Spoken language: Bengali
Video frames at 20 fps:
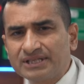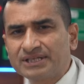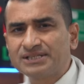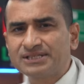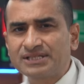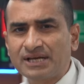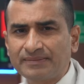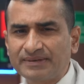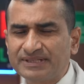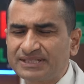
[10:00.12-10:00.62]
দিকে
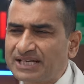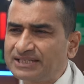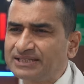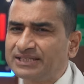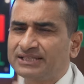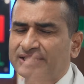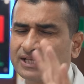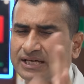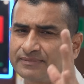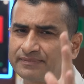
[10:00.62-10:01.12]
যাবে
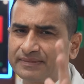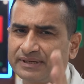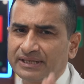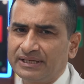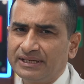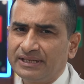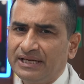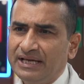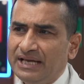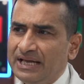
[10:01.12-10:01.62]
যাইতেই থাকবে
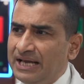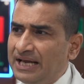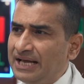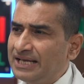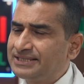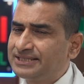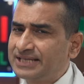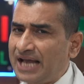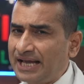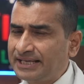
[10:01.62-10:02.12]

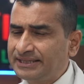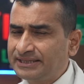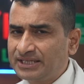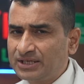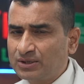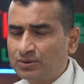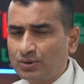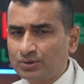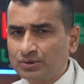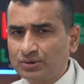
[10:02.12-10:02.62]
যাইতে
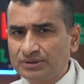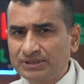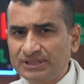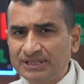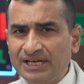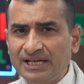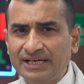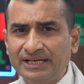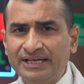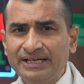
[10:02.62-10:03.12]
কতদিন
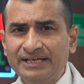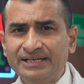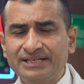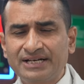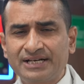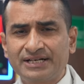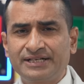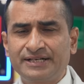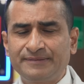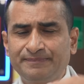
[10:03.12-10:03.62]
লাগে
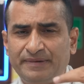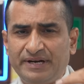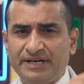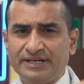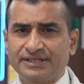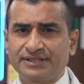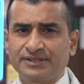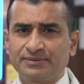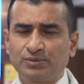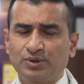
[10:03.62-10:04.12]
এটা
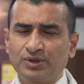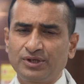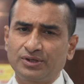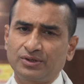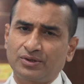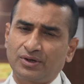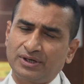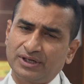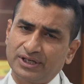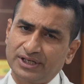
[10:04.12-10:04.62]
ডিপেন্ডস বডির
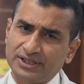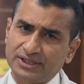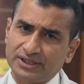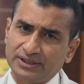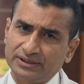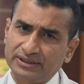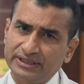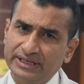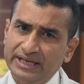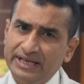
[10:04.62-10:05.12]

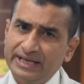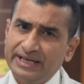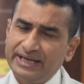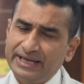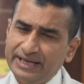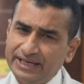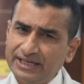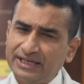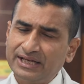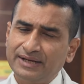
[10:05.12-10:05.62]
কন্ডিশন
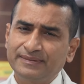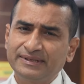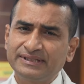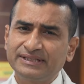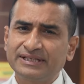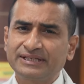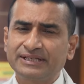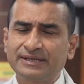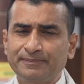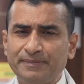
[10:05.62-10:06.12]
এর আগে
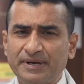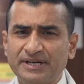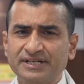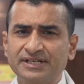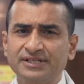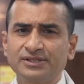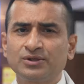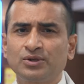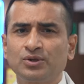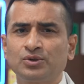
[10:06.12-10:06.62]
আমাদের একটা
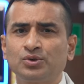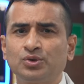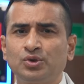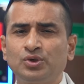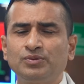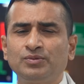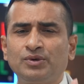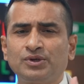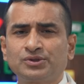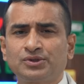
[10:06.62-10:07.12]
প্যাশেন্ট ছিল
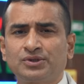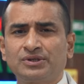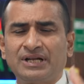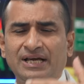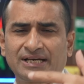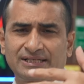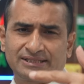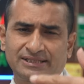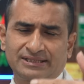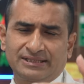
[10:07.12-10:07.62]
দুই বছর
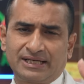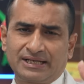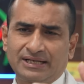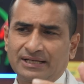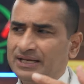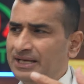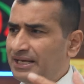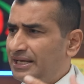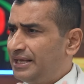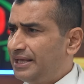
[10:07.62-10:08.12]
লাগছে তার
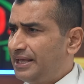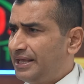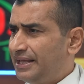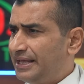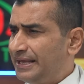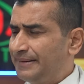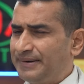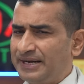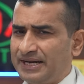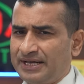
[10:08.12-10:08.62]

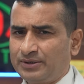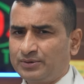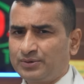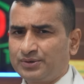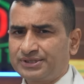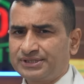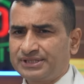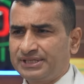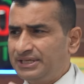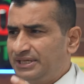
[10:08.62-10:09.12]
এমআরআই
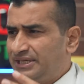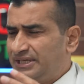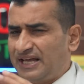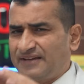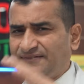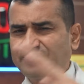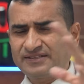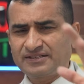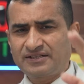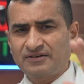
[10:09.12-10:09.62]
করছে
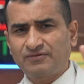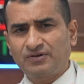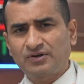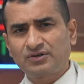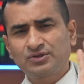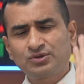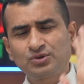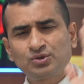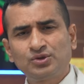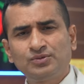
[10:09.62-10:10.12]
লাইফ স্টাইল ফলো
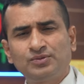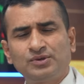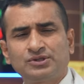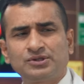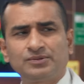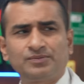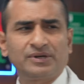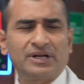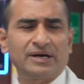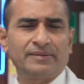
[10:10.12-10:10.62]
দুই
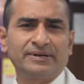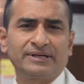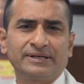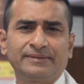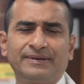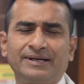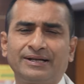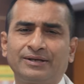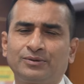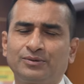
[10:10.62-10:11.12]
বছর পরে আবার
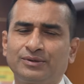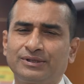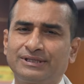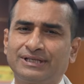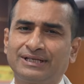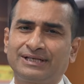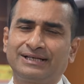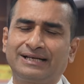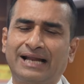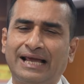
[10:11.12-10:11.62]
এমআরআই করে
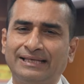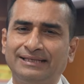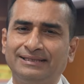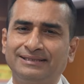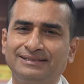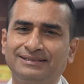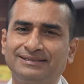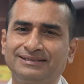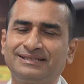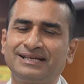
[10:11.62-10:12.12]
দেখে নাই
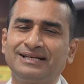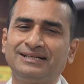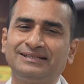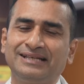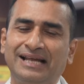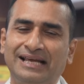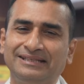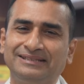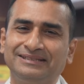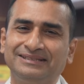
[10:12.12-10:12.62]
জেলে
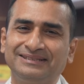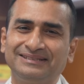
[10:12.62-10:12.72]
নাই